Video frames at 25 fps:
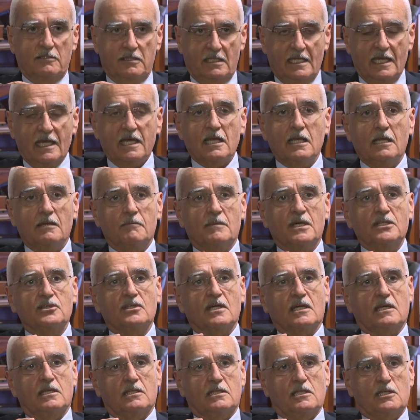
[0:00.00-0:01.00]
داخل
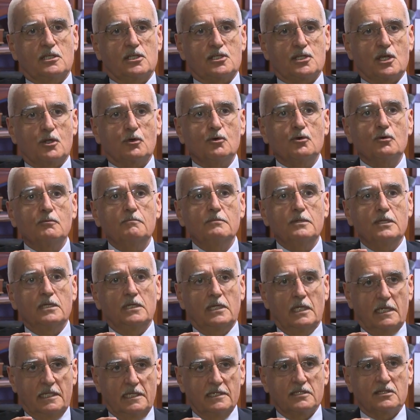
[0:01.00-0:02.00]
منطقه الجنوب
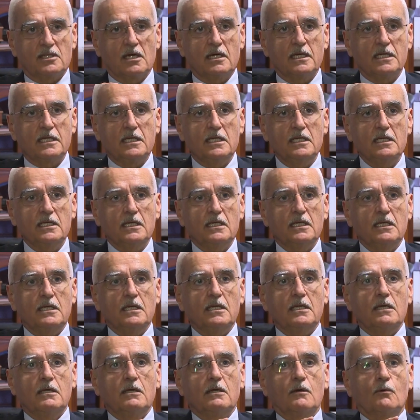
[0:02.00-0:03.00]
الليطاني
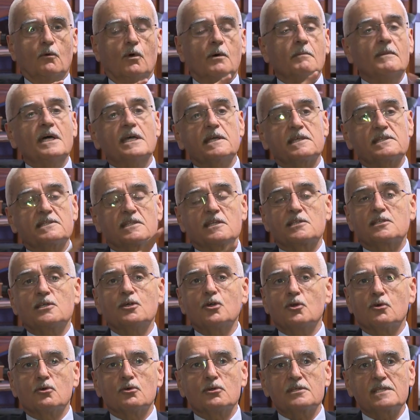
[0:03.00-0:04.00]
وما
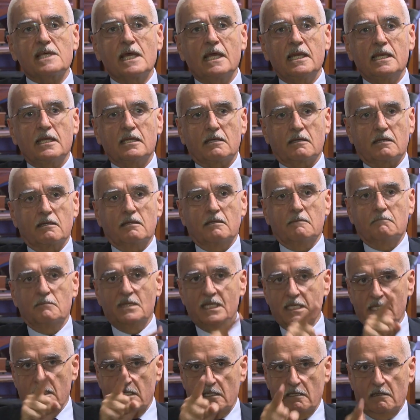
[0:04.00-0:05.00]
يستسيره ذلك
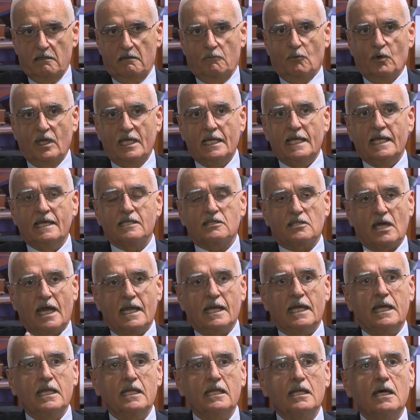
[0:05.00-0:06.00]
من ويلات
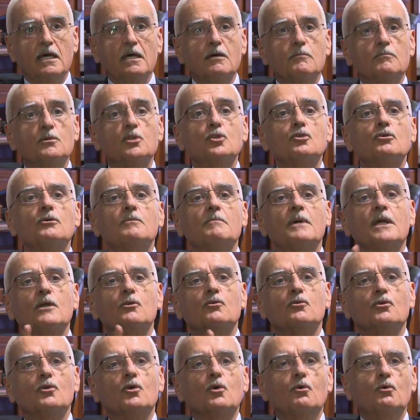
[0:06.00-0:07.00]
علينا من دون ما
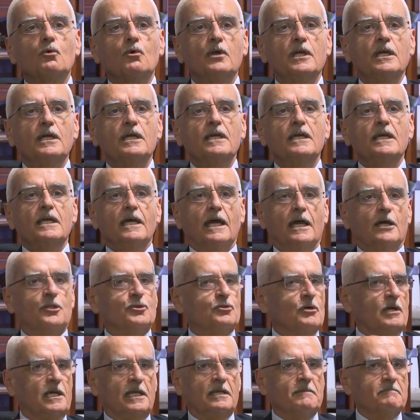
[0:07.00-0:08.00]
يكون هو
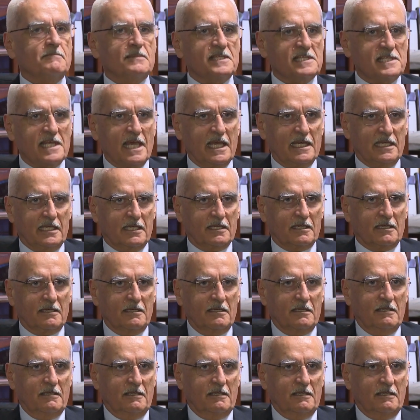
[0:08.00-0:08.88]
عنده علم بذلك